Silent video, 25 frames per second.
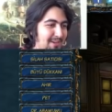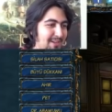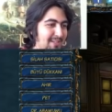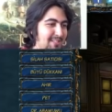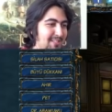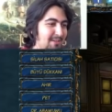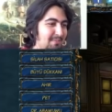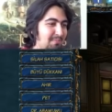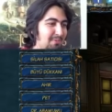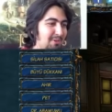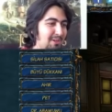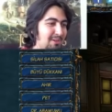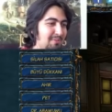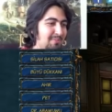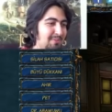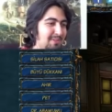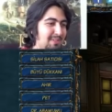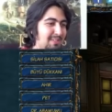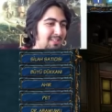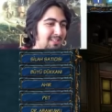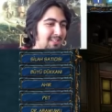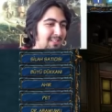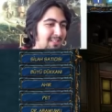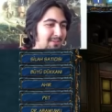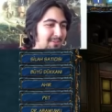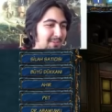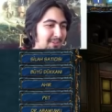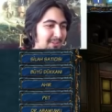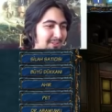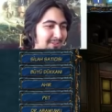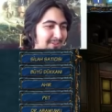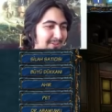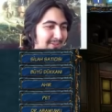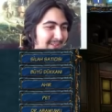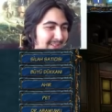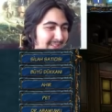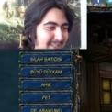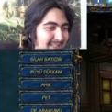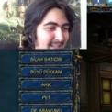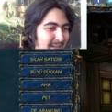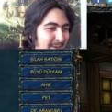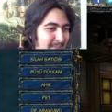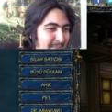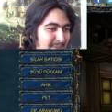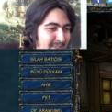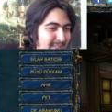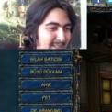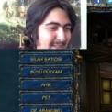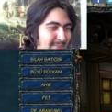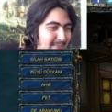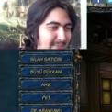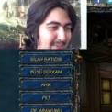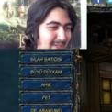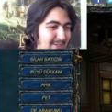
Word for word: Ancak böyle bir kilitli bir tuvalet kapısı